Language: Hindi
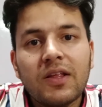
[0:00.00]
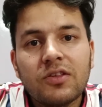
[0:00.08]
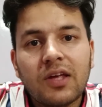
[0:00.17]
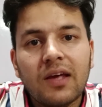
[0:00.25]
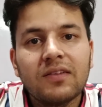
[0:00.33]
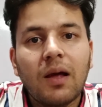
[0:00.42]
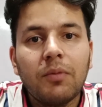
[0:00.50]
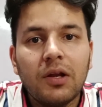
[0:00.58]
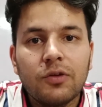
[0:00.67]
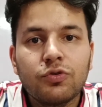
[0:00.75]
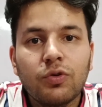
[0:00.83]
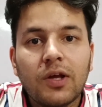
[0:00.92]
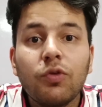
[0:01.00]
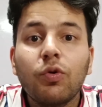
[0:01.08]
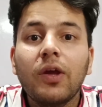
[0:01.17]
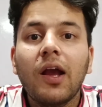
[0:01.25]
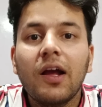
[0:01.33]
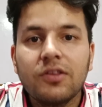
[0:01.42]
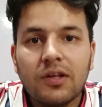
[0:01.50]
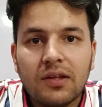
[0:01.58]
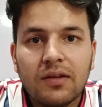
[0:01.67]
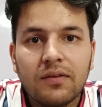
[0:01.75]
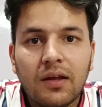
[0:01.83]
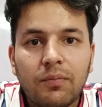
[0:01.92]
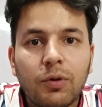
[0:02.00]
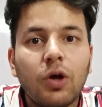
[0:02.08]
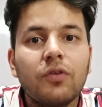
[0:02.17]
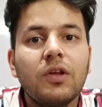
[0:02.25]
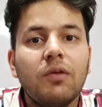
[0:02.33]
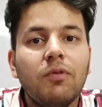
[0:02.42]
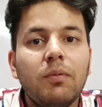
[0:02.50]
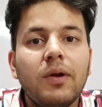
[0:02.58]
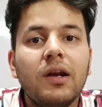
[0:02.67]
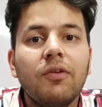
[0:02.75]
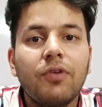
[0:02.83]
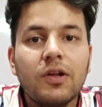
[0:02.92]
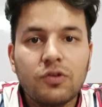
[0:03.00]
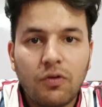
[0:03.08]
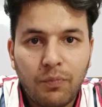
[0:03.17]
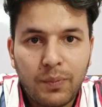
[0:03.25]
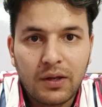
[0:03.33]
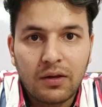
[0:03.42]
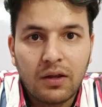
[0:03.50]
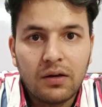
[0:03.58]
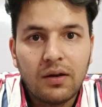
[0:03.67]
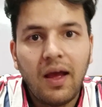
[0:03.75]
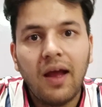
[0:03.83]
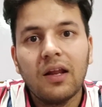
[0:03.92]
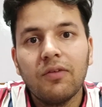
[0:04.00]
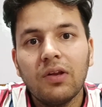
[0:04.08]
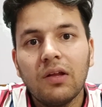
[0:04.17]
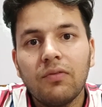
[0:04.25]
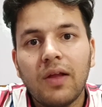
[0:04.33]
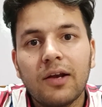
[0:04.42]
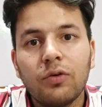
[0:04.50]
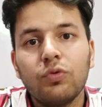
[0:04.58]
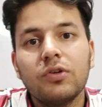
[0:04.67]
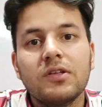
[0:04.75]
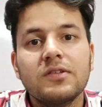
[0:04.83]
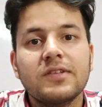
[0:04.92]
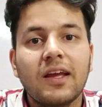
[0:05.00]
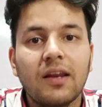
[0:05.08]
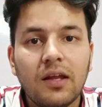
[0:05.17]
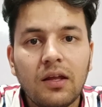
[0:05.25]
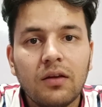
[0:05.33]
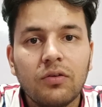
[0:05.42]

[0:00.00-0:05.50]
बेंच के सामने लिस्ट हुई है जो कि एक अच्छी चीज़ है बिकॉज देर विल बी अ डिफरेंस ऑफ ओपिनियन एंड इवन इफ लाइक टू जजेस एग्री